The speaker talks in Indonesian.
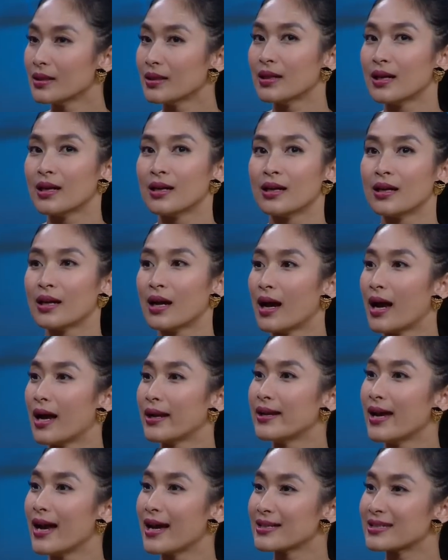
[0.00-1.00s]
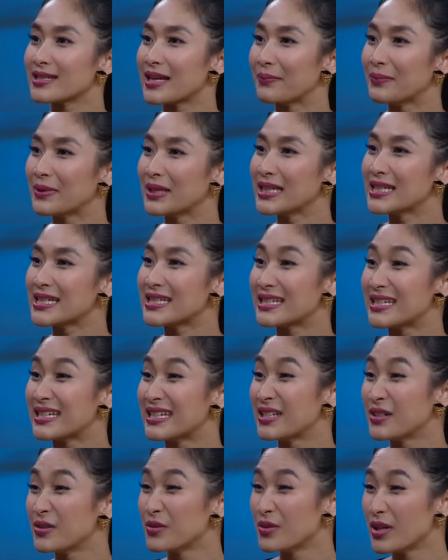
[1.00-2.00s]
pas ya kalau memang ada kerjaan
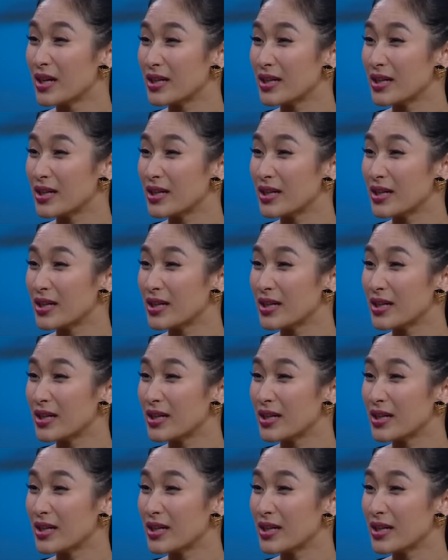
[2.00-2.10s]
ya